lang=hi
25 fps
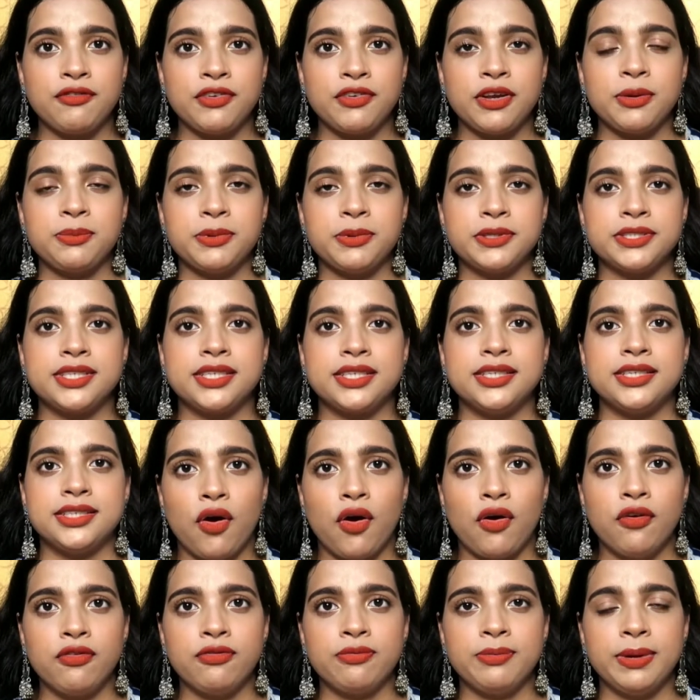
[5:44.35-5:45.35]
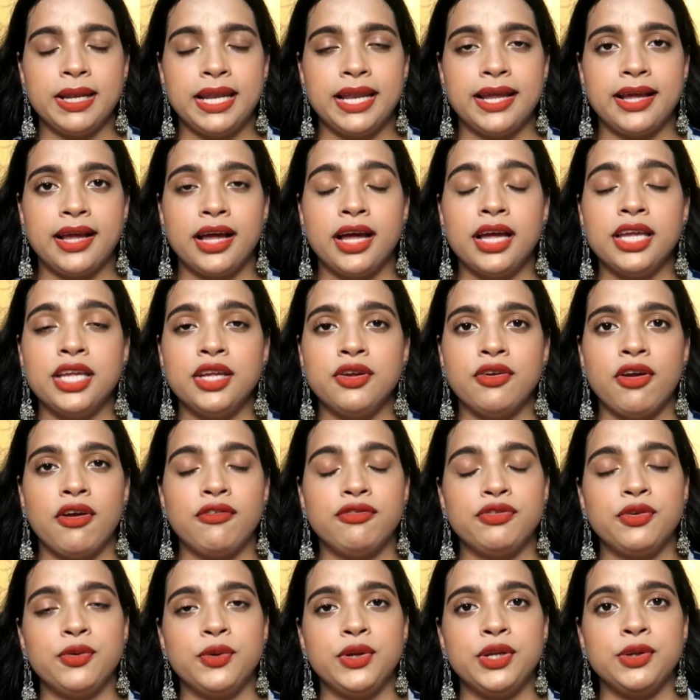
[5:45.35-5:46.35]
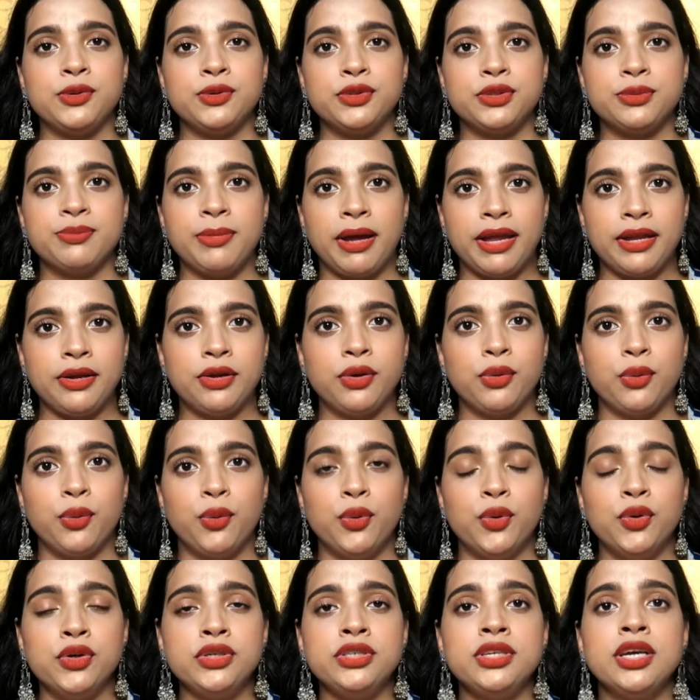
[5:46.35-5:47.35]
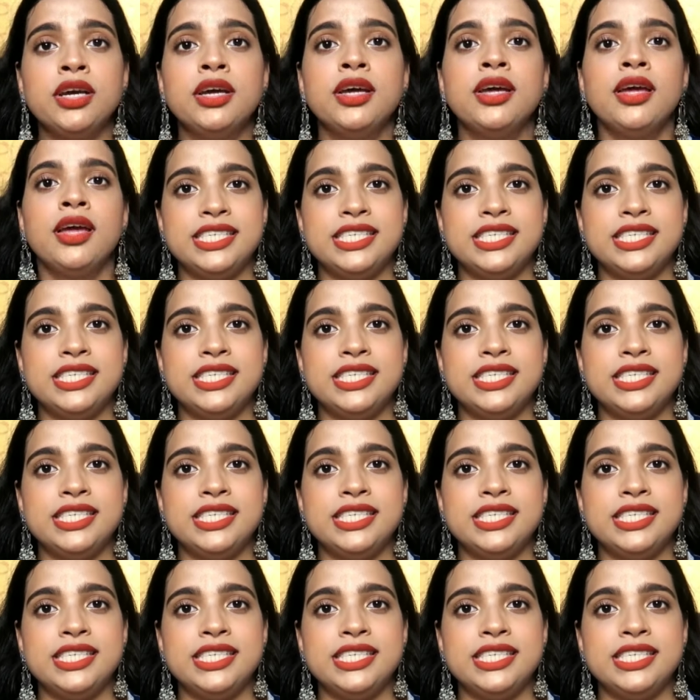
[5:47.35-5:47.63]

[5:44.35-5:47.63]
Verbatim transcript: 15 परसेंट ऑफ मिलेगा यू हैव टू यूज माई कोड